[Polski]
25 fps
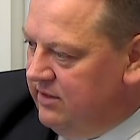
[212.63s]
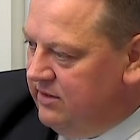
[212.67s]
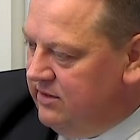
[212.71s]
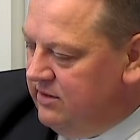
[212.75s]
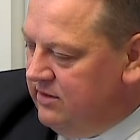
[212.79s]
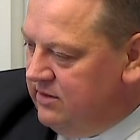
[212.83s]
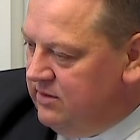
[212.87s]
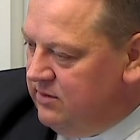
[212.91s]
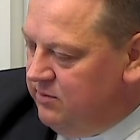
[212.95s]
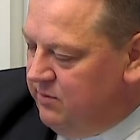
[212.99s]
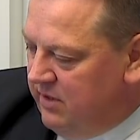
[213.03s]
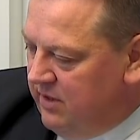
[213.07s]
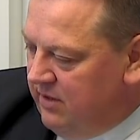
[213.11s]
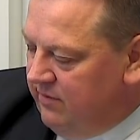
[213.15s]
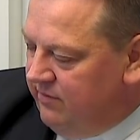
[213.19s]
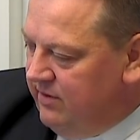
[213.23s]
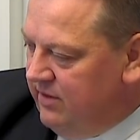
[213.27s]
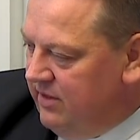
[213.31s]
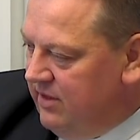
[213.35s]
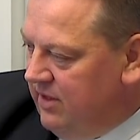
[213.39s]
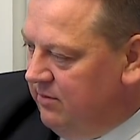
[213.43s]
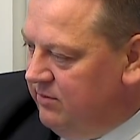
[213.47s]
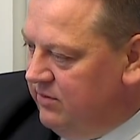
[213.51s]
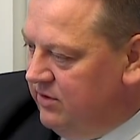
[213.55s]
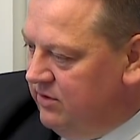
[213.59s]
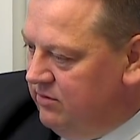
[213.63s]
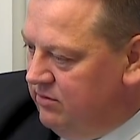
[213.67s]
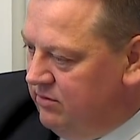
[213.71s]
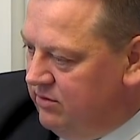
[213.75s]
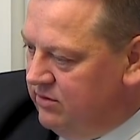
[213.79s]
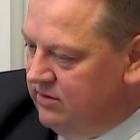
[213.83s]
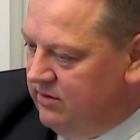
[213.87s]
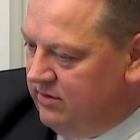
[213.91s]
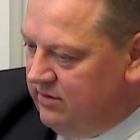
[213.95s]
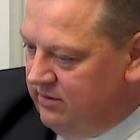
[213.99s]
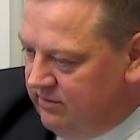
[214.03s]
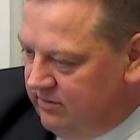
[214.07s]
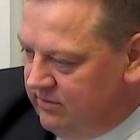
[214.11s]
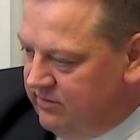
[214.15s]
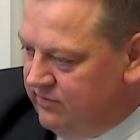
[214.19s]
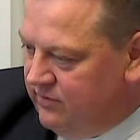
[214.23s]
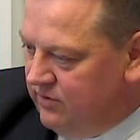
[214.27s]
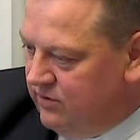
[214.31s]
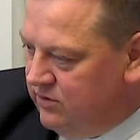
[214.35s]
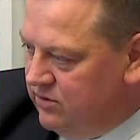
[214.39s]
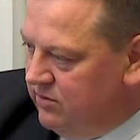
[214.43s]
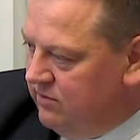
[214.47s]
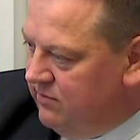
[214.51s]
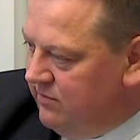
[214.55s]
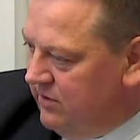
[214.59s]
z parafianami, którzy
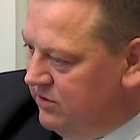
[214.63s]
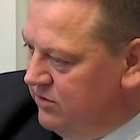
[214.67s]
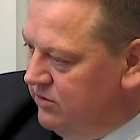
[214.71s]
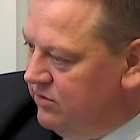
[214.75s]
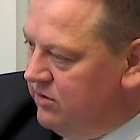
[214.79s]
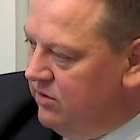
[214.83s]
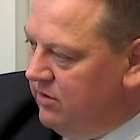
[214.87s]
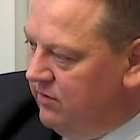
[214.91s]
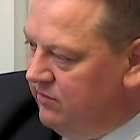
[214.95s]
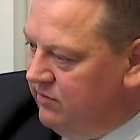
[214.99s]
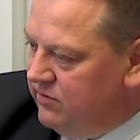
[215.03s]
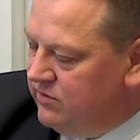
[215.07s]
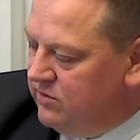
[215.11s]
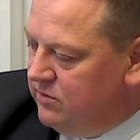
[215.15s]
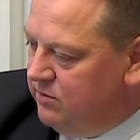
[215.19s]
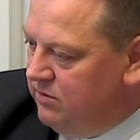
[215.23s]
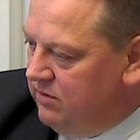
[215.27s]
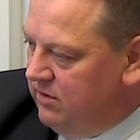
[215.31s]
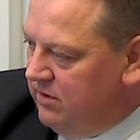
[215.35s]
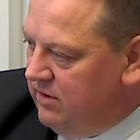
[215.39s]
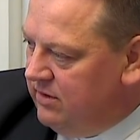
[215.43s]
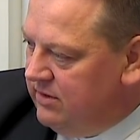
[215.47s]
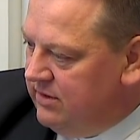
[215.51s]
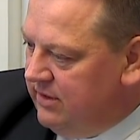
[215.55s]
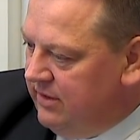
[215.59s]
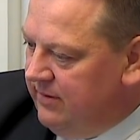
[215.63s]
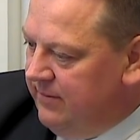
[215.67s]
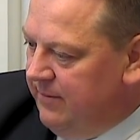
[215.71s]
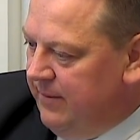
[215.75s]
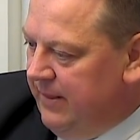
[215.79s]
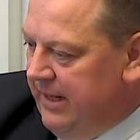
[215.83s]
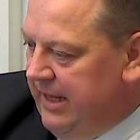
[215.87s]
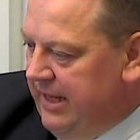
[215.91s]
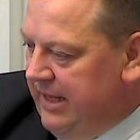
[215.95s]
tworzą właśnie tę nową wspólnotę.